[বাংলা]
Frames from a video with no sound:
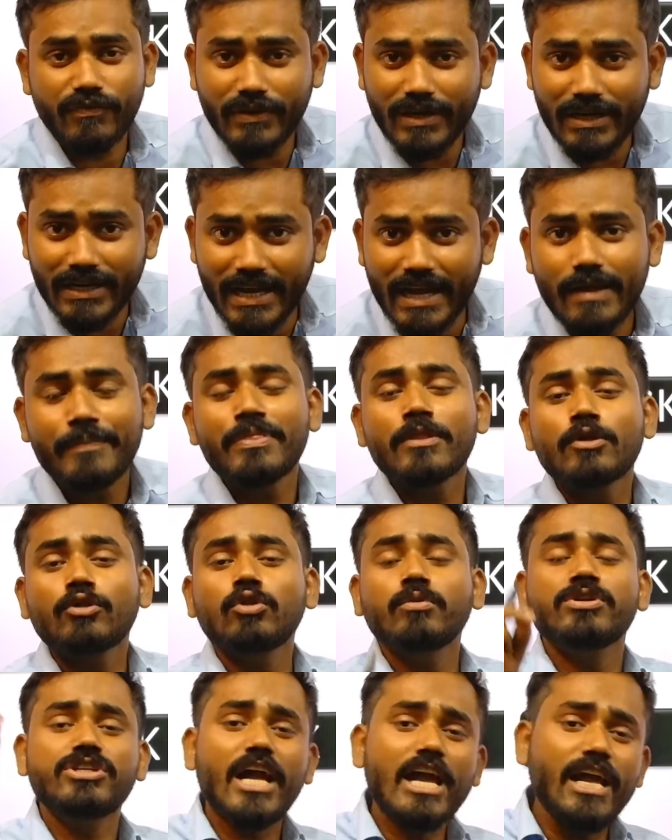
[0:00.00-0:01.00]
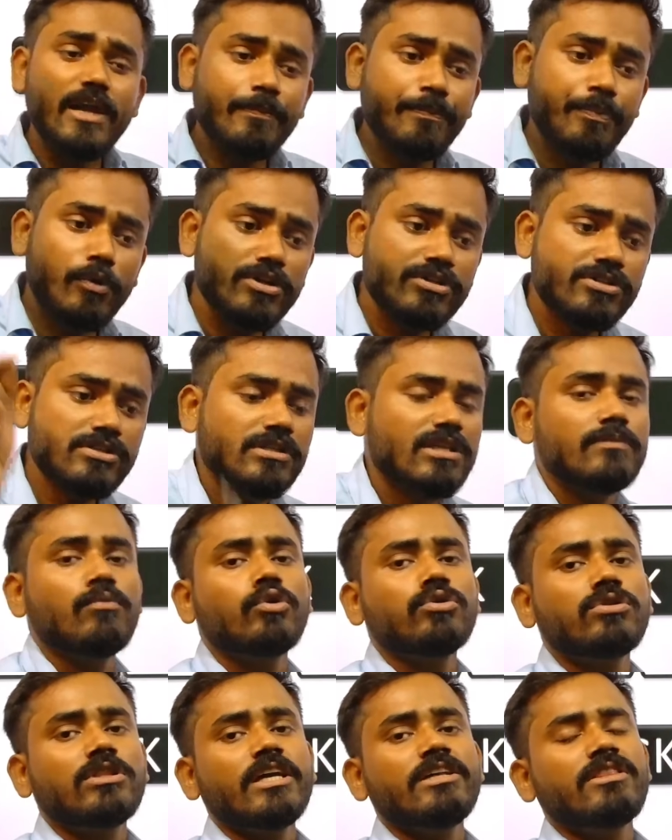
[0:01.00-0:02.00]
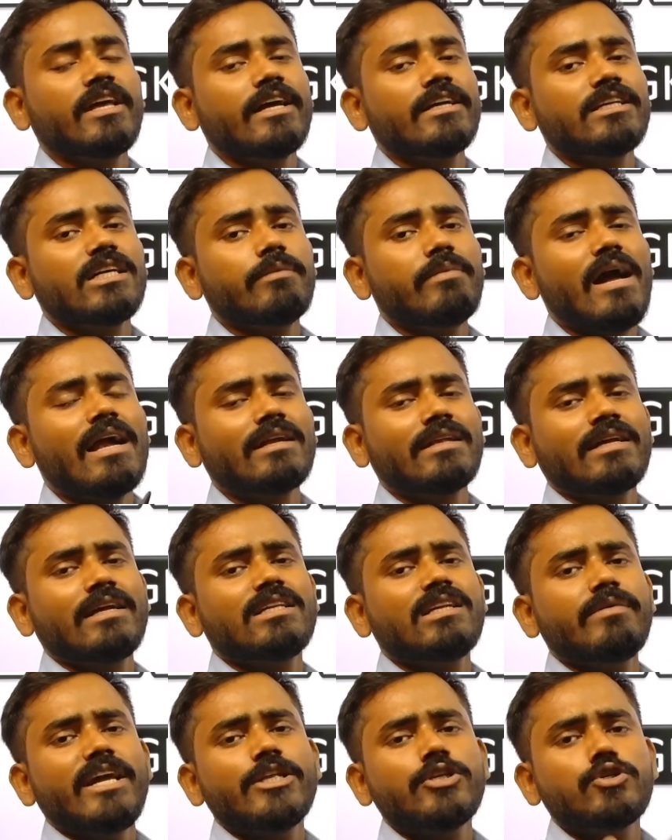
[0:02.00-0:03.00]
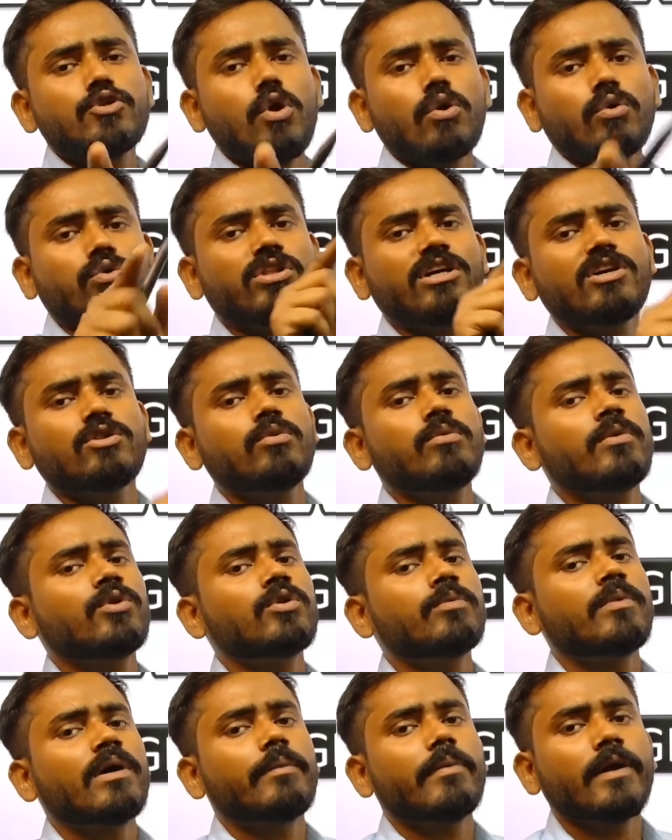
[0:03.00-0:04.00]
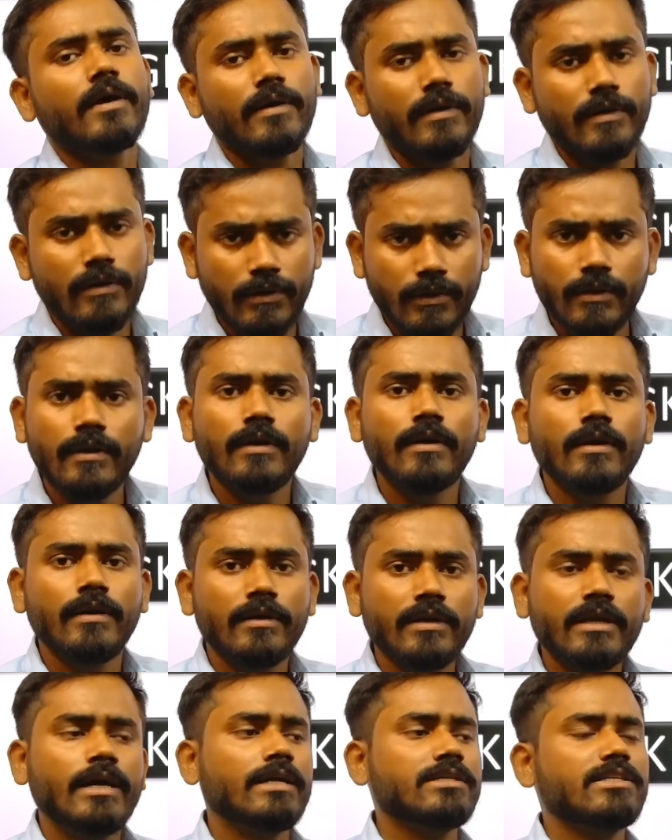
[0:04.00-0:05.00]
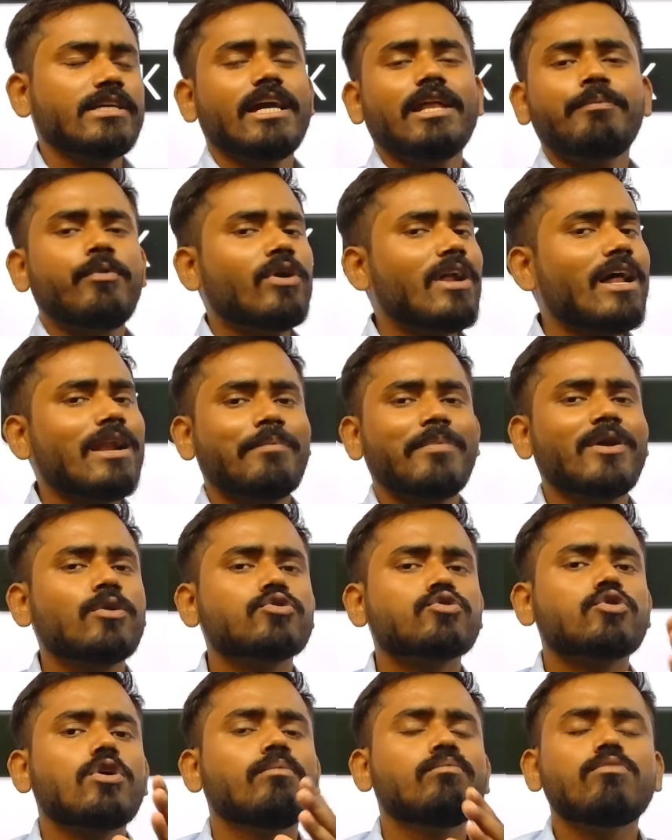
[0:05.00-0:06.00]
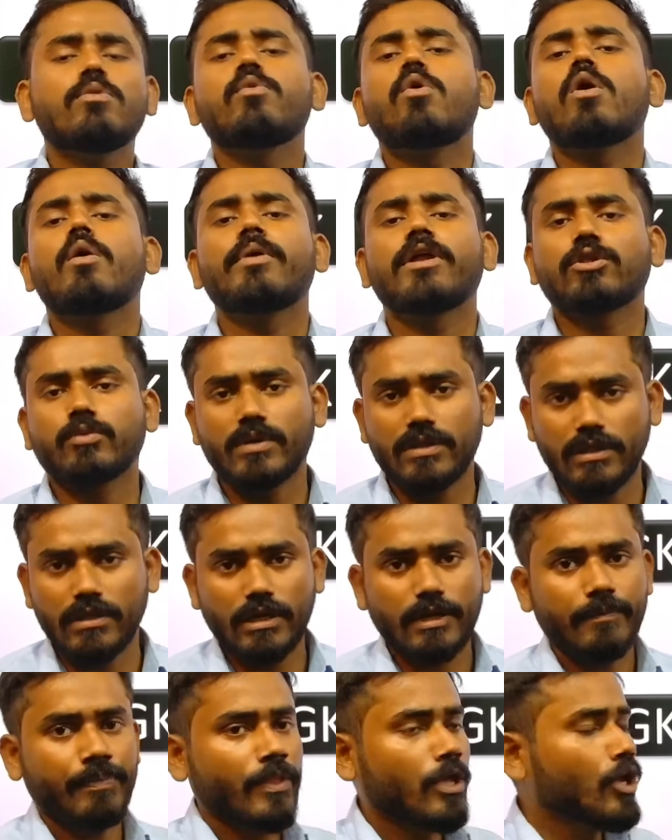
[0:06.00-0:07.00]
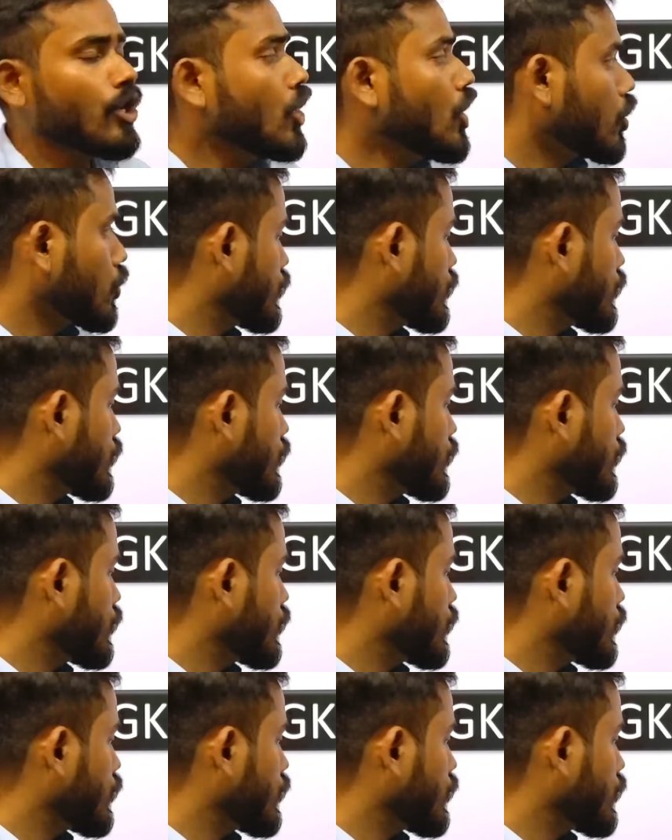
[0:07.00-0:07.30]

ফিল্ডে তুমি সেই পরিস্থিতির মধ্যেই থেকে যাবে আটকে যাবে এই চক্র থেকে তুমি বেরোতে পারবে না ঠিক আছে এরপর আর বেরোনো সম্ভব হবে না তোমাদের তো